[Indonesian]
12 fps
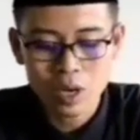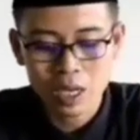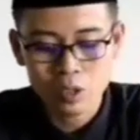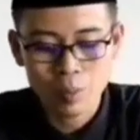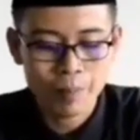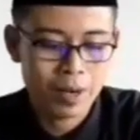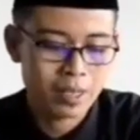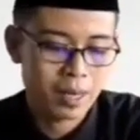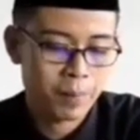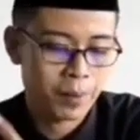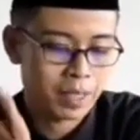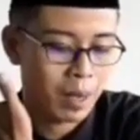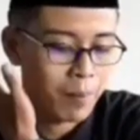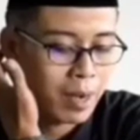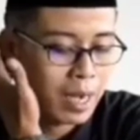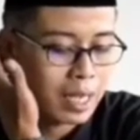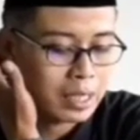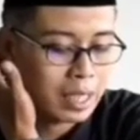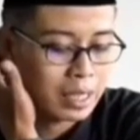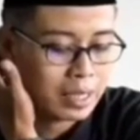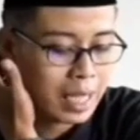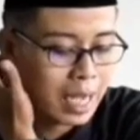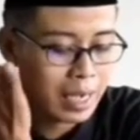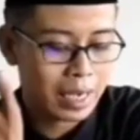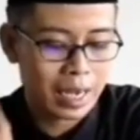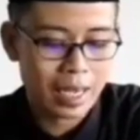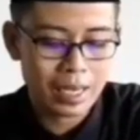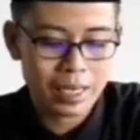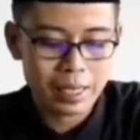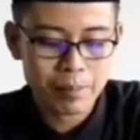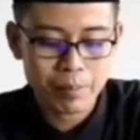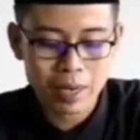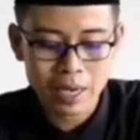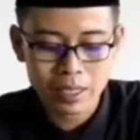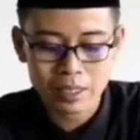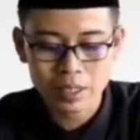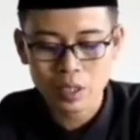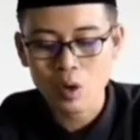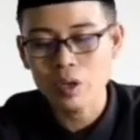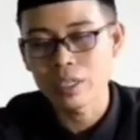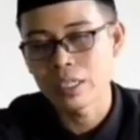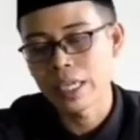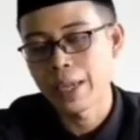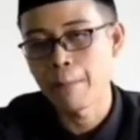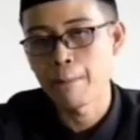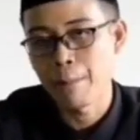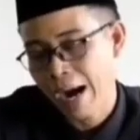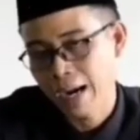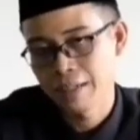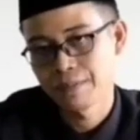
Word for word: atau pelajaran pertama tentang kalimat toyibah.